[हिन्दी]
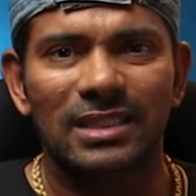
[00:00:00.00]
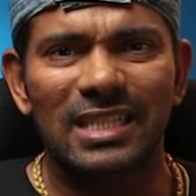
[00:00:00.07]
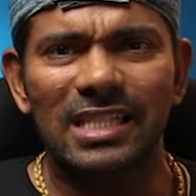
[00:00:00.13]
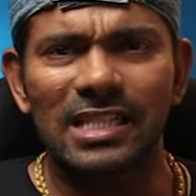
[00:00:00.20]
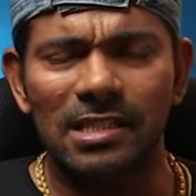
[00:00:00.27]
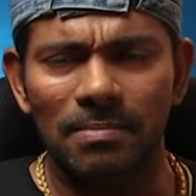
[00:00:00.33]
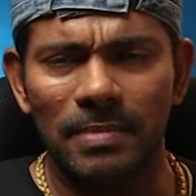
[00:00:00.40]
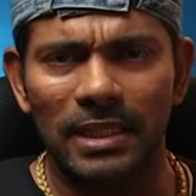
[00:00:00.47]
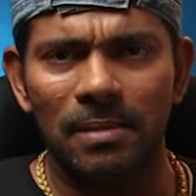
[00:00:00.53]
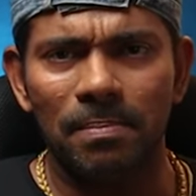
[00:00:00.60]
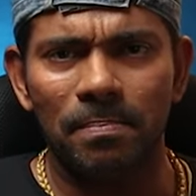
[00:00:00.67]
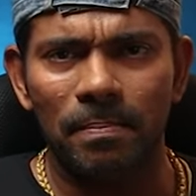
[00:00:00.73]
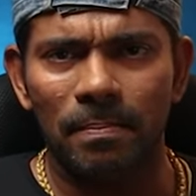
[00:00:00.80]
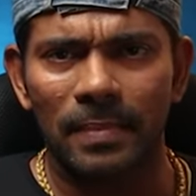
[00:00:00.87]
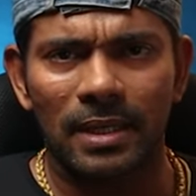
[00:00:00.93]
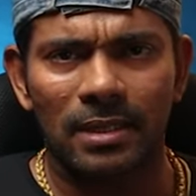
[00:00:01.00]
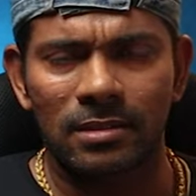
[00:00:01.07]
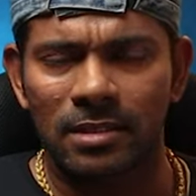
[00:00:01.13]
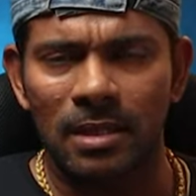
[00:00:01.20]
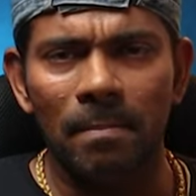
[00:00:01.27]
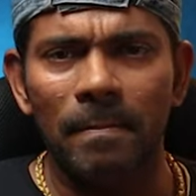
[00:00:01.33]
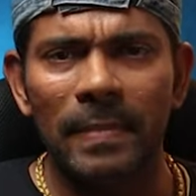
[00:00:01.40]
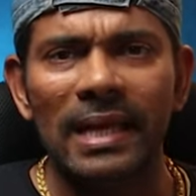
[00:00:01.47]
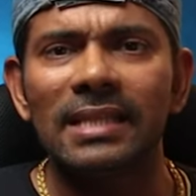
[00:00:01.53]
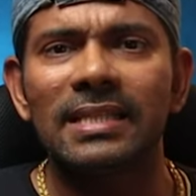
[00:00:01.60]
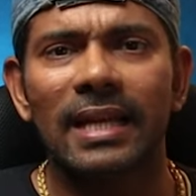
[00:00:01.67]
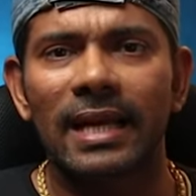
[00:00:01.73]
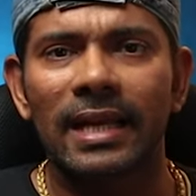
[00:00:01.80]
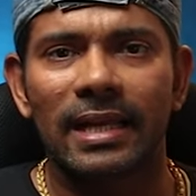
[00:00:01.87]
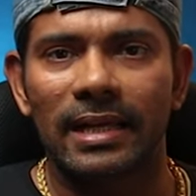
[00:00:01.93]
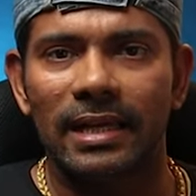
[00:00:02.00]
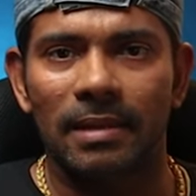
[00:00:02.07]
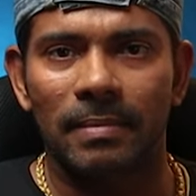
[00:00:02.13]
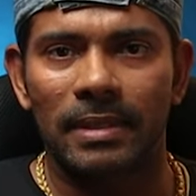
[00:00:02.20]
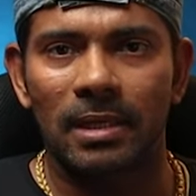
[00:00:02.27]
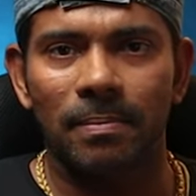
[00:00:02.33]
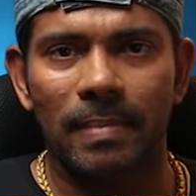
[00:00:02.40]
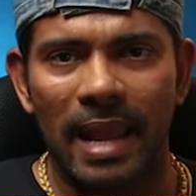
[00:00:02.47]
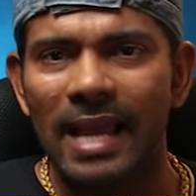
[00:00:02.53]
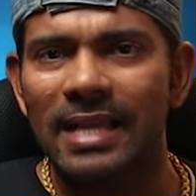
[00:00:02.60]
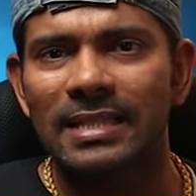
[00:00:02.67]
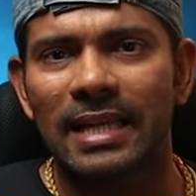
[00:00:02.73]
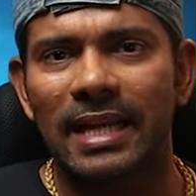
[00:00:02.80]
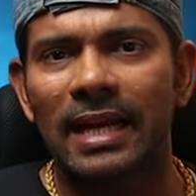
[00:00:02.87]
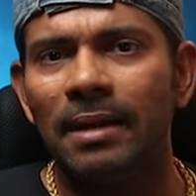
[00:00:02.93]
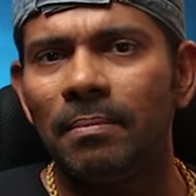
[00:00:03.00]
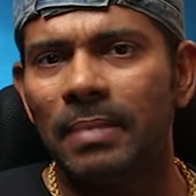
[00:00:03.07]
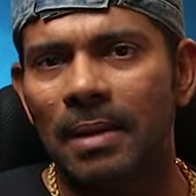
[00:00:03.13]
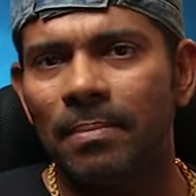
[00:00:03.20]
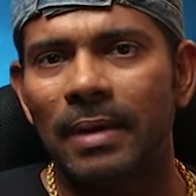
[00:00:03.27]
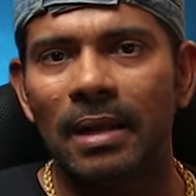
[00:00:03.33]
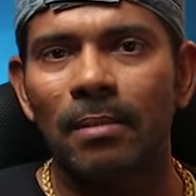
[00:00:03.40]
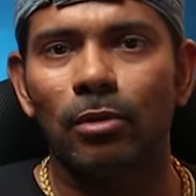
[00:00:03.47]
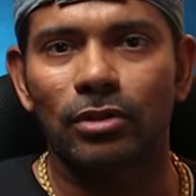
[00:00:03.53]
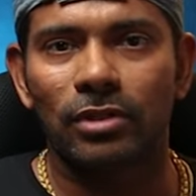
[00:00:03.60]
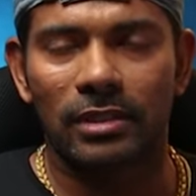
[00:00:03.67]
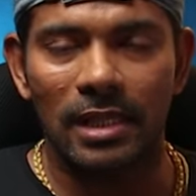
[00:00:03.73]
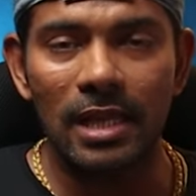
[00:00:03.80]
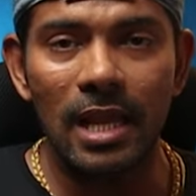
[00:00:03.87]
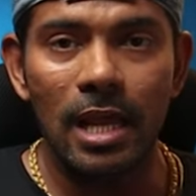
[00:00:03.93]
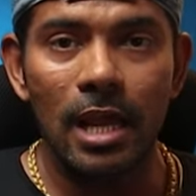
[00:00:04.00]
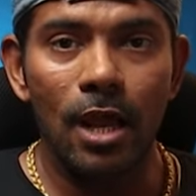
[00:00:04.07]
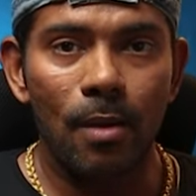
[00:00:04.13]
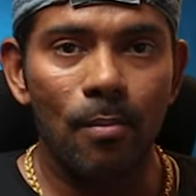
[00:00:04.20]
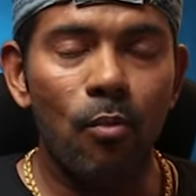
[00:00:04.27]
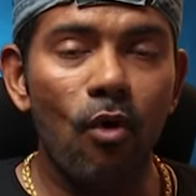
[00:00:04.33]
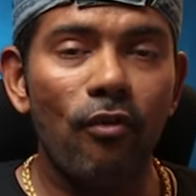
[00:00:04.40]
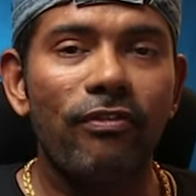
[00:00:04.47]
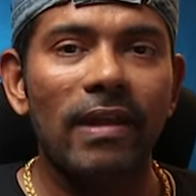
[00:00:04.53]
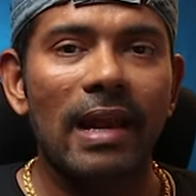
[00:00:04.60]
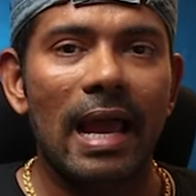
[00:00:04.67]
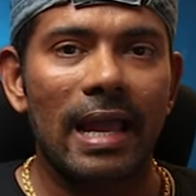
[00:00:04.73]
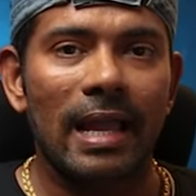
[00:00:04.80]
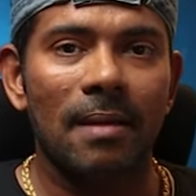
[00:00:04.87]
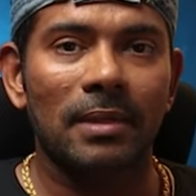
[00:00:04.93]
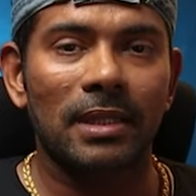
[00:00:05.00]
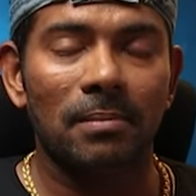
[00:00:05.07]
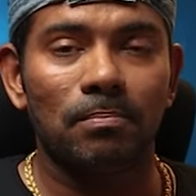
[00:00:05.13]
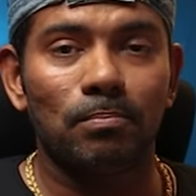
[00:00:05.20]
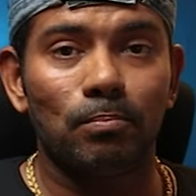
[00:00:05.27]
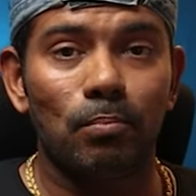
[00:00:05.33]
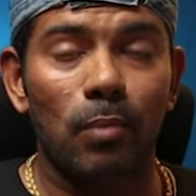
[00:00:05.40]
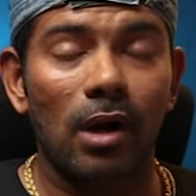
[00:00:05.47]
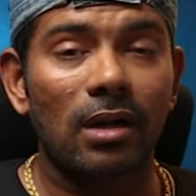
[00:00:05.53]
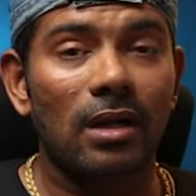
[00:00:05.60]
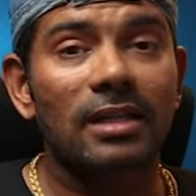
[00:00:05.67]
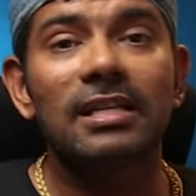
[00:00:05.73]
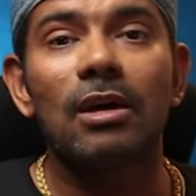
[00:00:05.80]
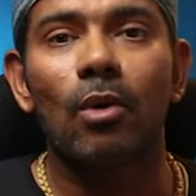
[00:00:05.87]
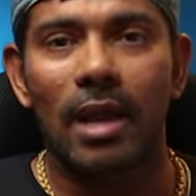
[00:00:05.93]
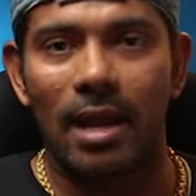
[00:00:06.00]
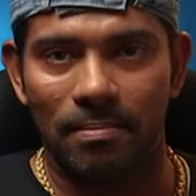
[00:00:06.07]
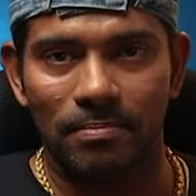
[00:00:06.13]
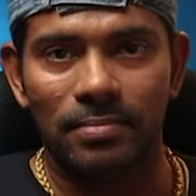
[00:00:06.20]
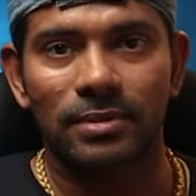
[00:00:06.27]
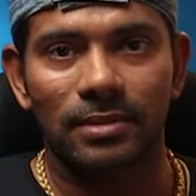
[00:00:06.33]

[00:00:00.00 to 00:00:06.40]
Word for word: जस्ट मतलब सम मिली सेकेंड के लिए मतलब एक सेकेंड भी आप नहीं बोल सकते वो फील आएगा मतलब बहुत डर जाओगे आप